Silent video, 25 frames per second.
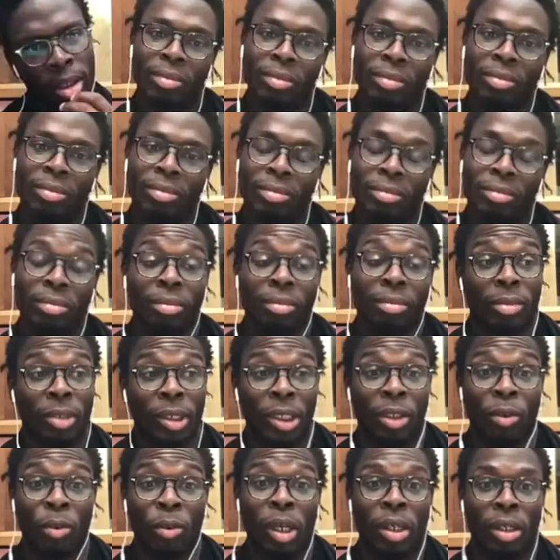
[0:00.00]
je sais pas si tu vois la
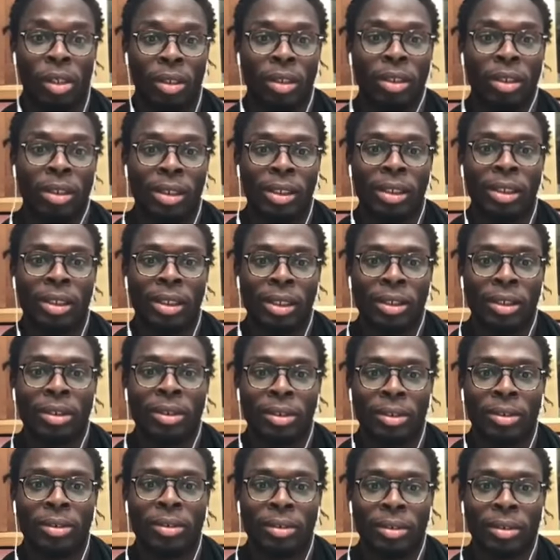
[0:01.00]
défense, Gennevilliers, c'est
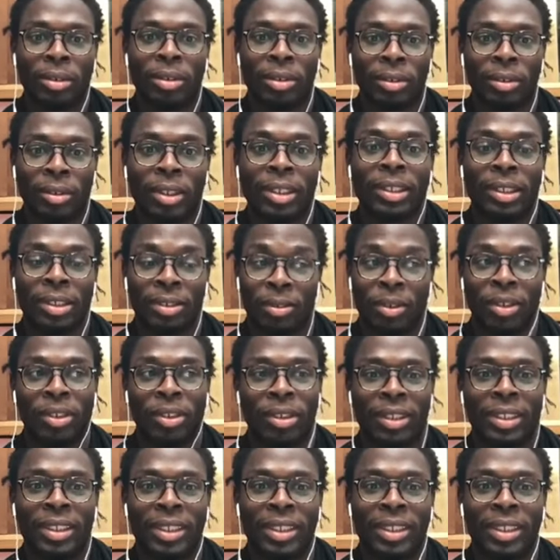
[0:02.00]
trois heures. Ouais, c'est loin.